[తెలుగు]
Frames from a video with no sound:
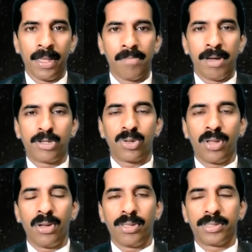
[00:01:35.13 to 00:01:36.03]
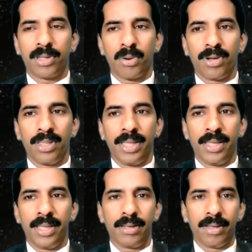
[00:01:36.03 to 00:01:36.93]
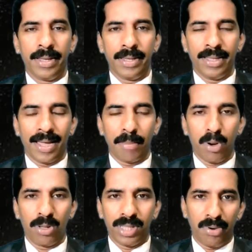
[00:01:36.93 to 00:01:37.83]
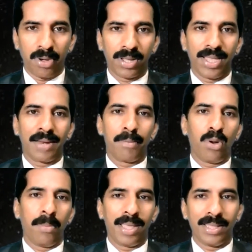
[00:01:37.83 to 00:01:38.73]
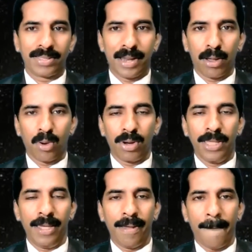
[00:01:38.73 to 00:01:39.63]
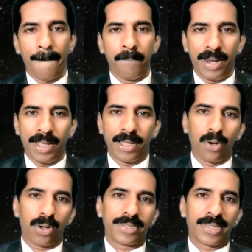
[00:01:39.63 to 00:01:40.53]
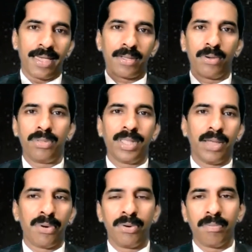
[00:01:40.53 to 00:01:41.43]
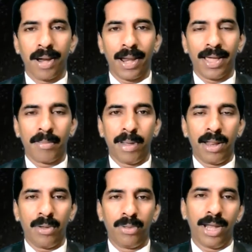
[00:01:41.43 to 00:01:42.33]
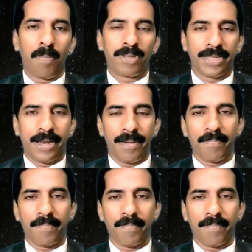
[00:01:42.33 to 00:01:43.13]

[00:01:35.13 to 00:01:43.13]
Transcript: పరిశోధనలో ఎదుగుతున్న కొలది జ్ఞానములో దేవుని యొక్క జ్ఞానములో మనం ఎదుగుతున్న కొలది ఇంకా ఒక స్థాయికు దేవుడు ప్రిలార మనను నడిపిస్తున్నాడు